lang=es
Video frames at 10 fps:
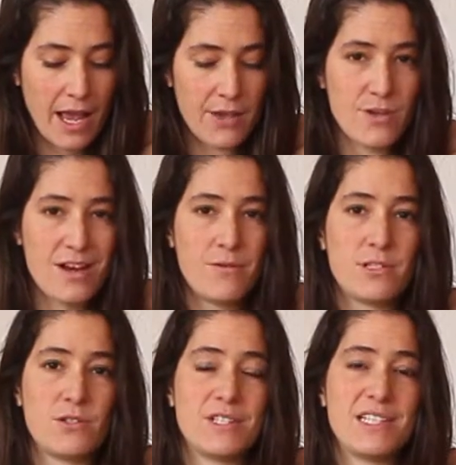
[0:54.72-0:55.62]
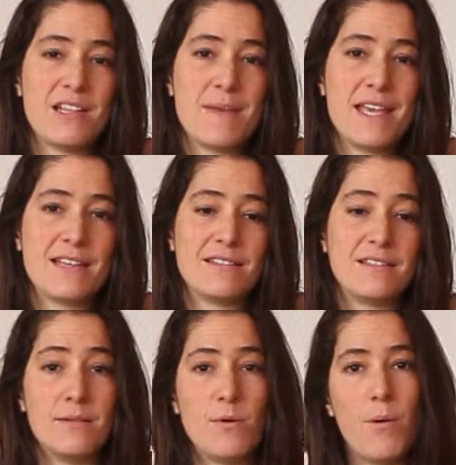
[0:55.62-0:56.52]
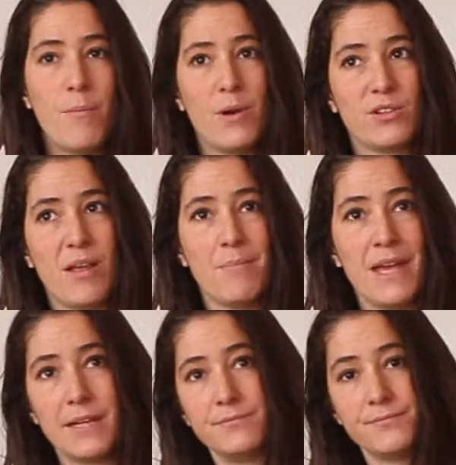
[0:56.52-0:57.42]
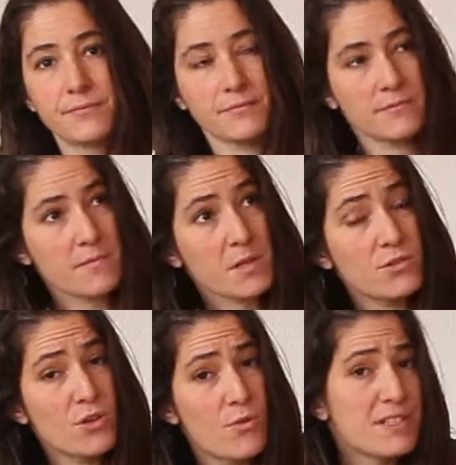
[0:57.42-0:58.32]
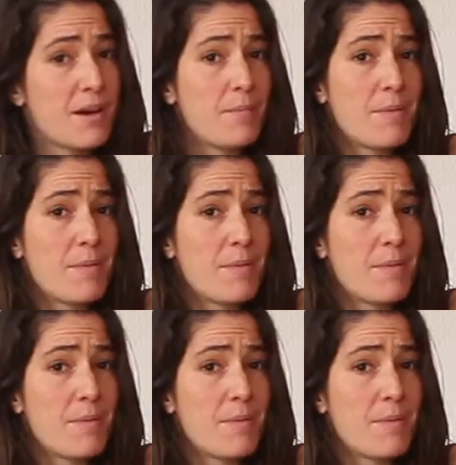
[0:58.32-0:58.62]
ayudan a nuestro sistema digestivo, pero también son nuestra